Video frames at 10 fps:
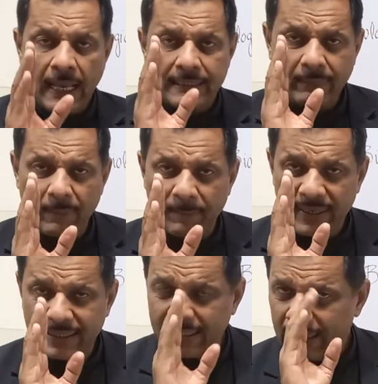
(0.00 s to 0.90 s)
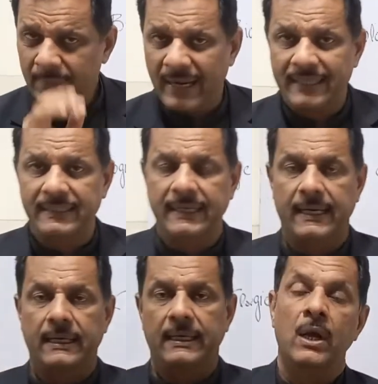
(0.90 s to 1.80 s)
जब आप पढ़ने के लिए बैठते हैं
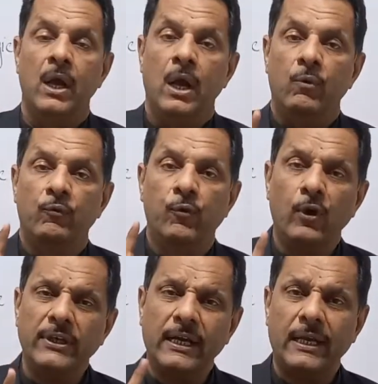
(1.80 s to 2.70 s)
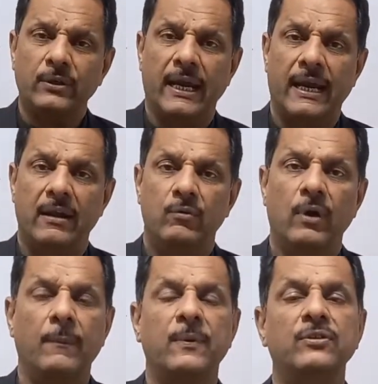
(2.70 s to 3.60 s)
वो जगह जो है वो
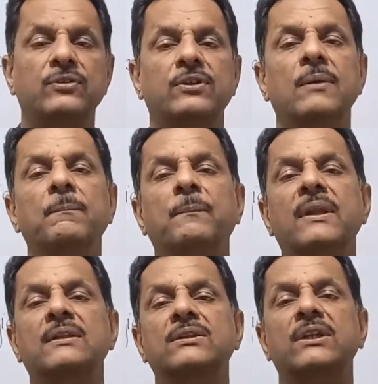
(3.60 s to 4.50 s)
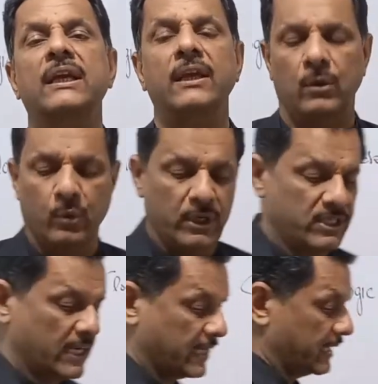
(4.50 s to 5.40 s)
आपकी सिंपल तरीन होनी
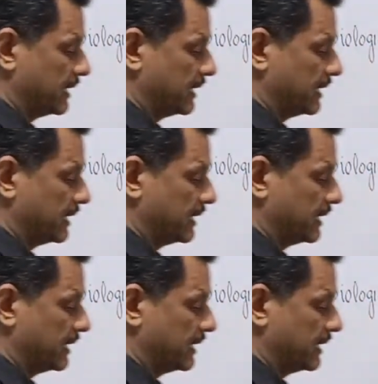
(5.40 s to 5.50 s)
चाहिए